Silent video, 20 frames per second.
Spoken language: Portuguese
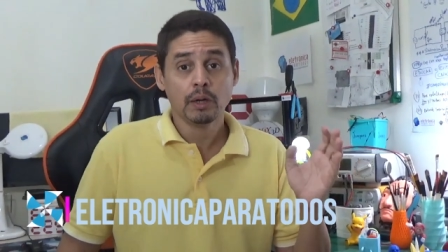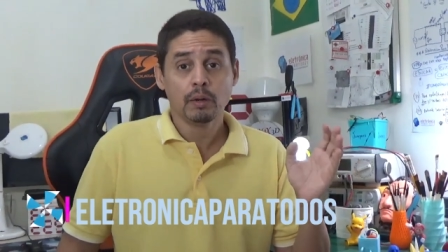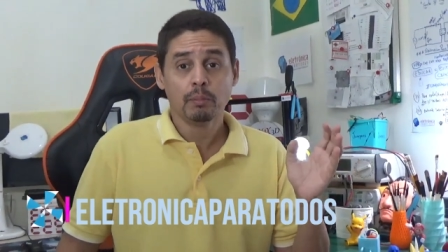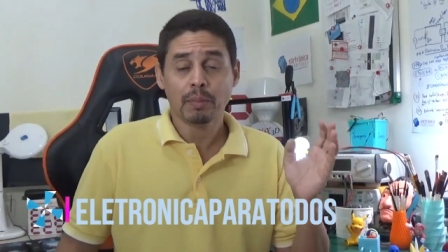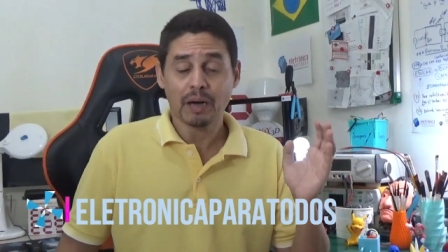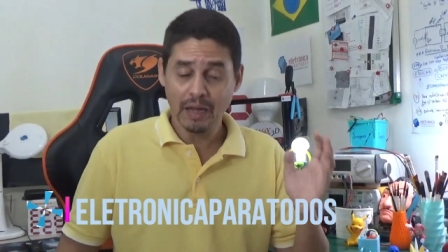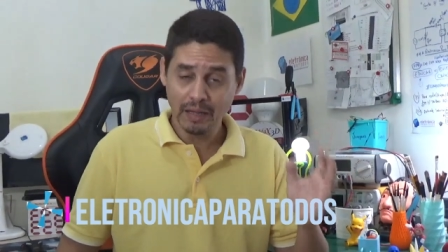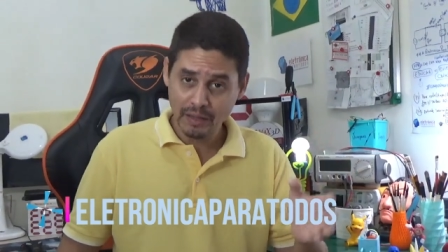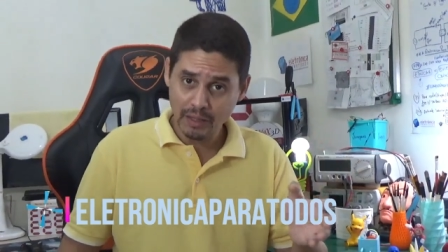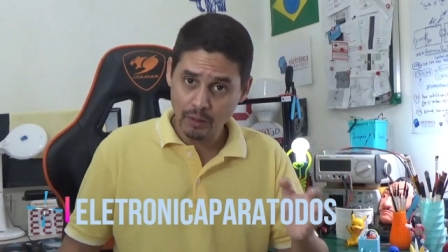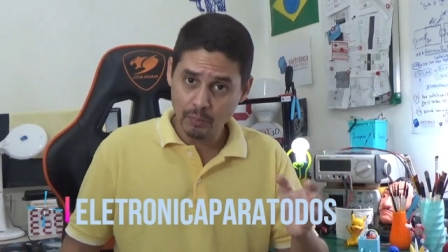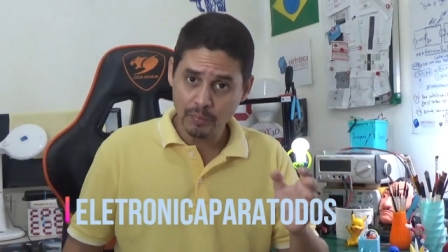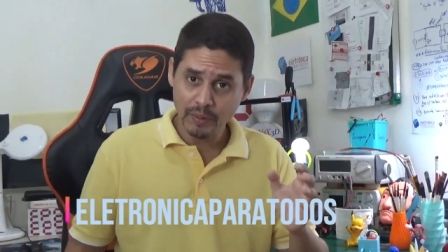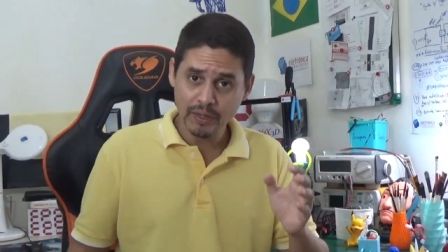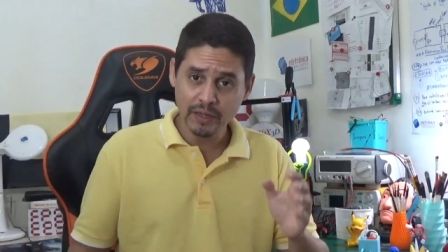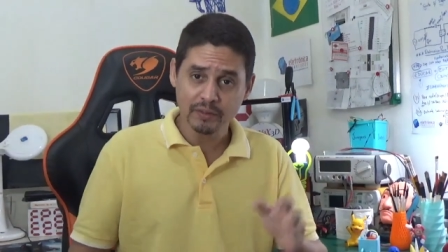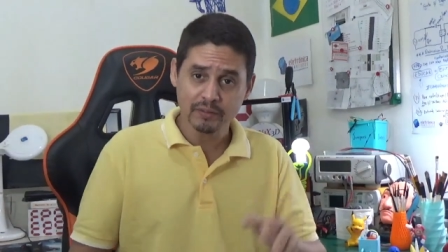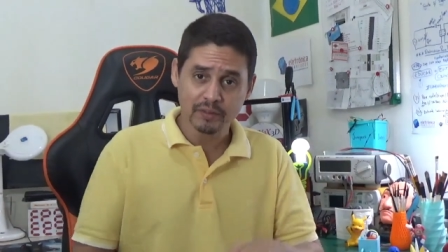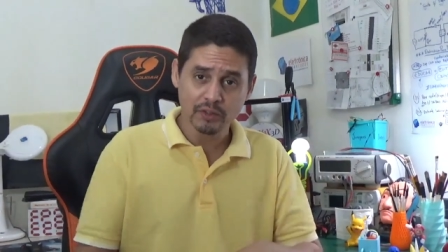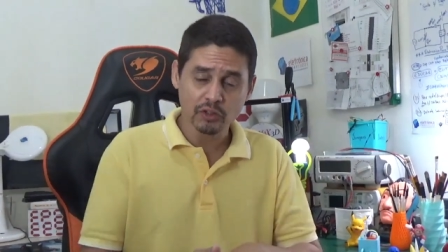Mas
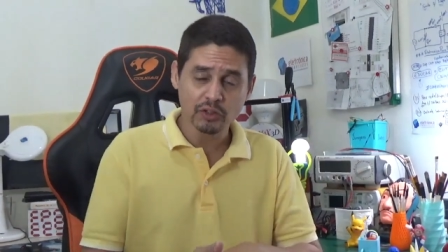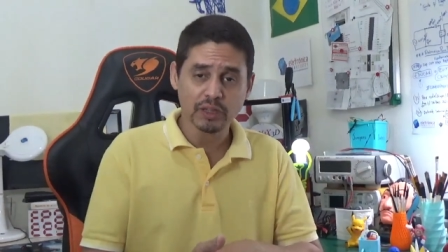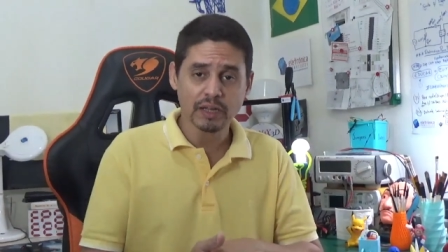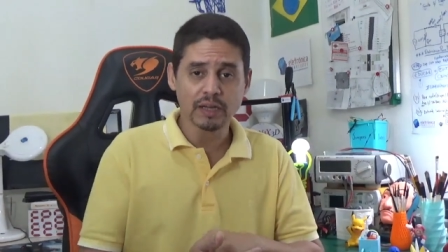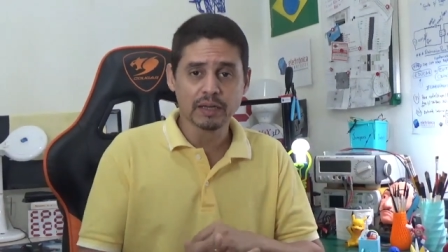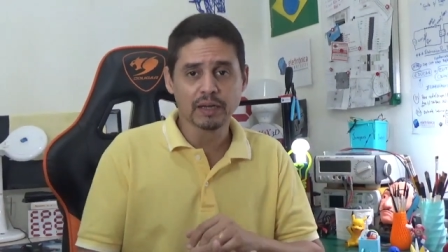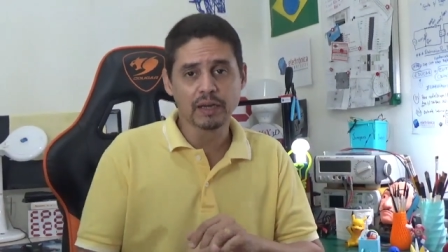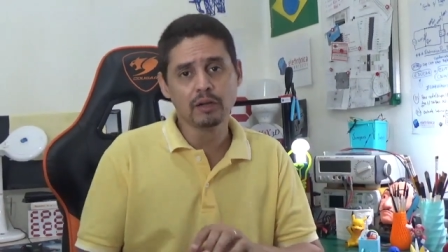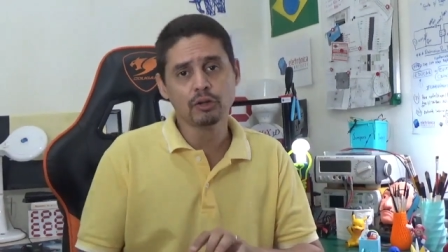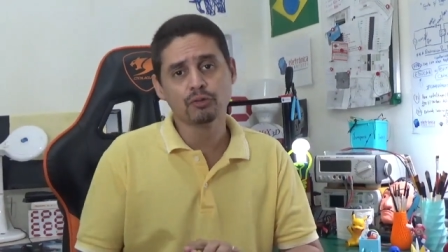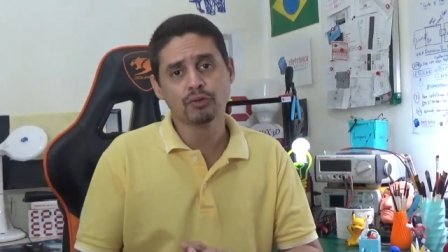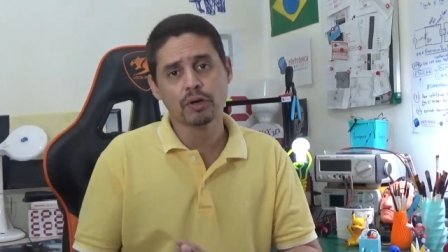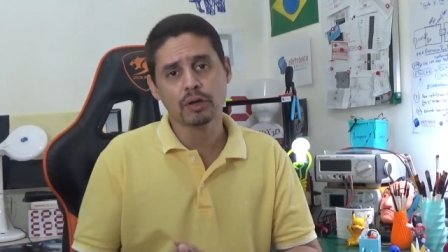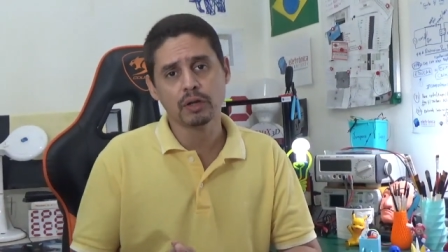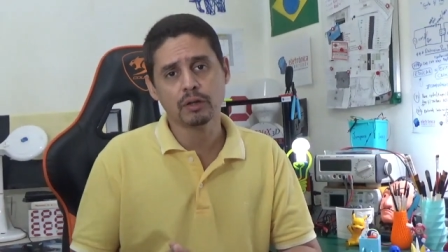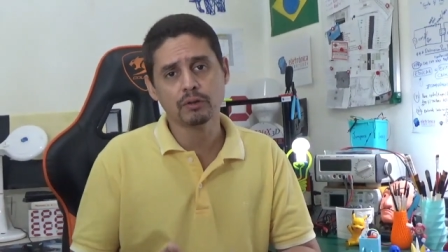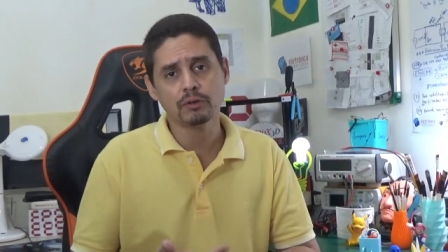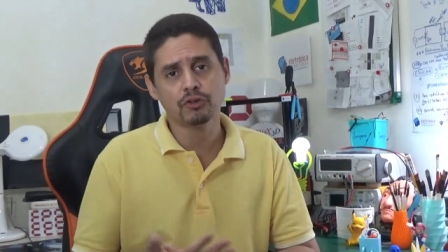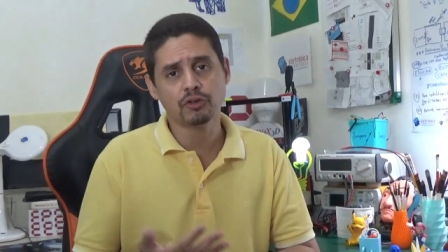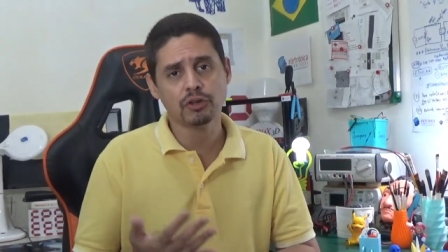também existem aqueles
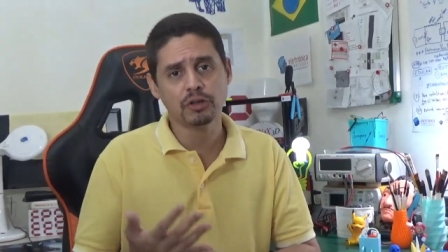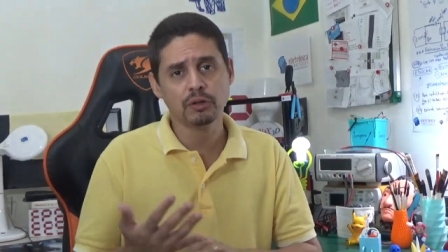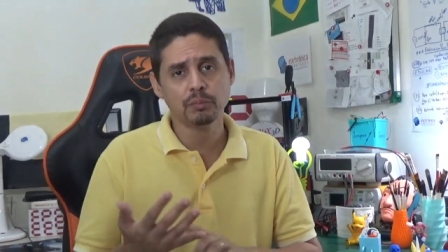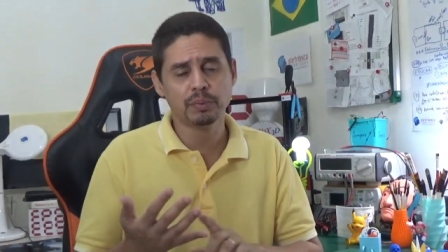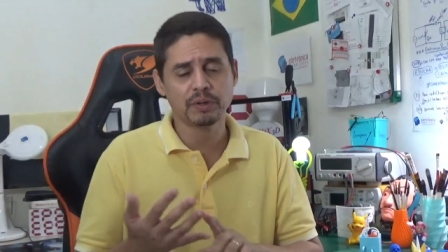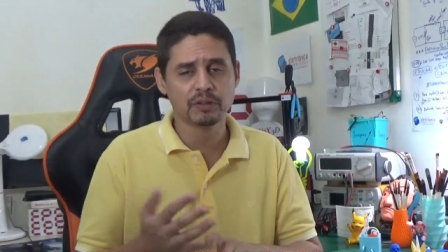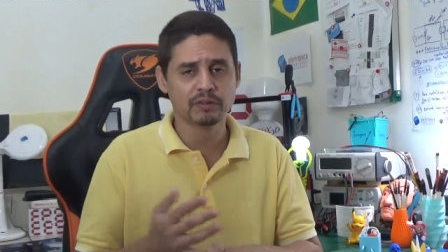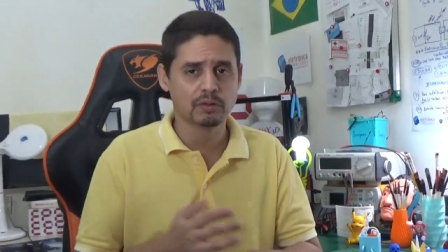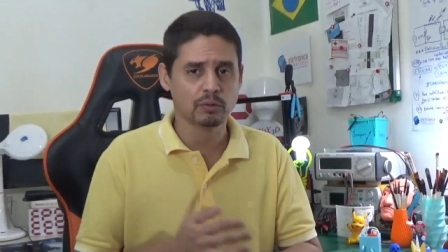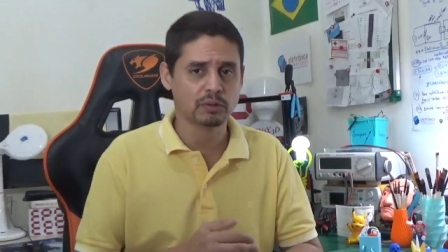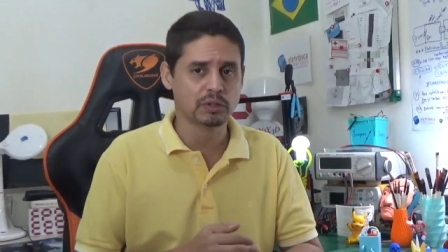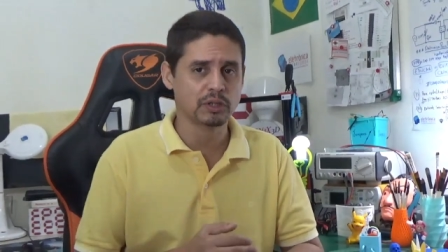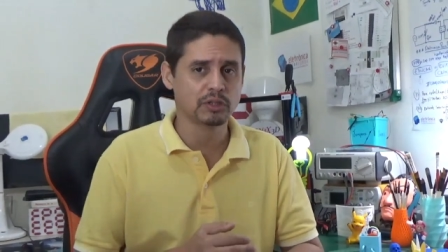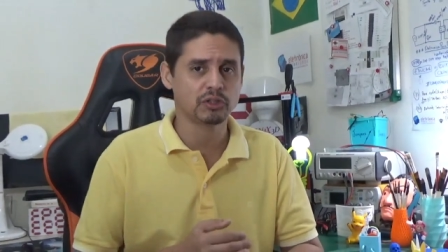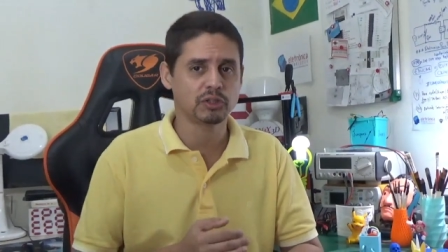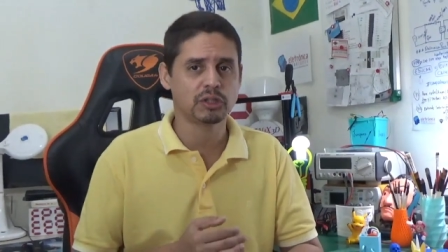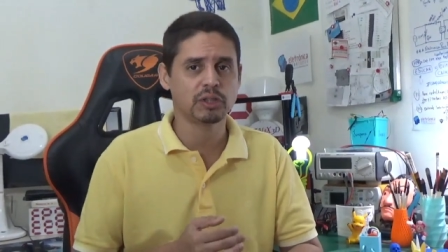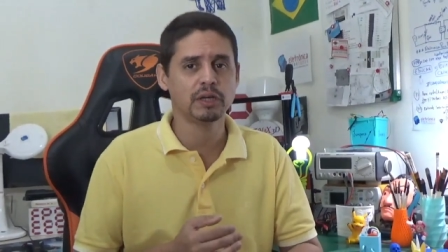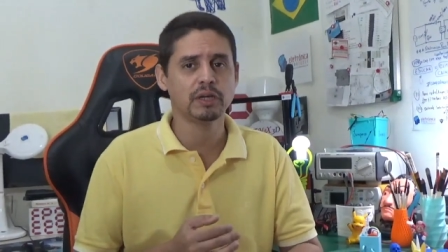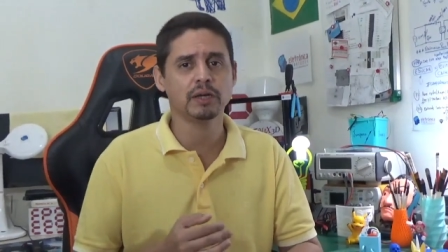falando de impressão
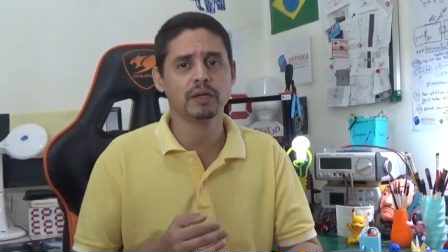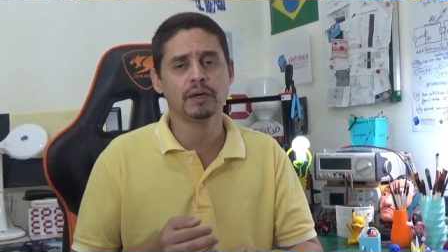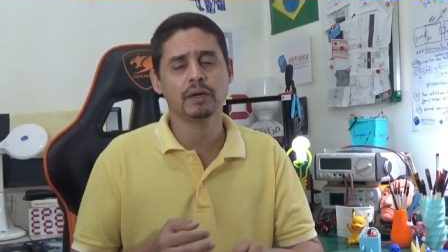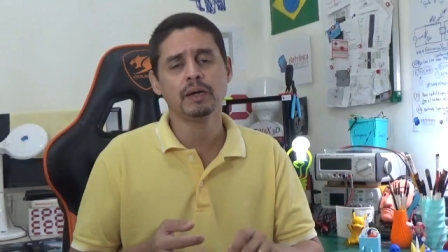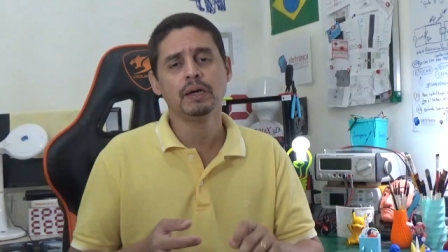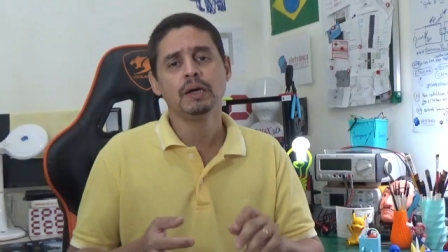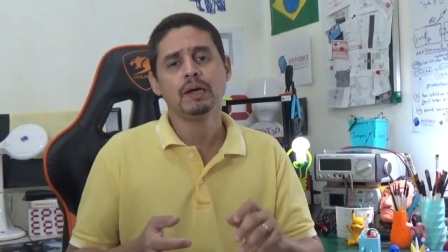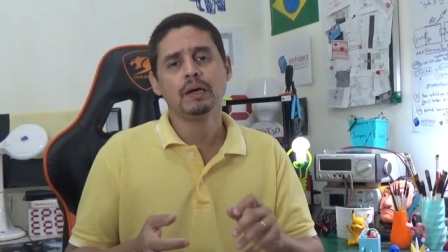3D,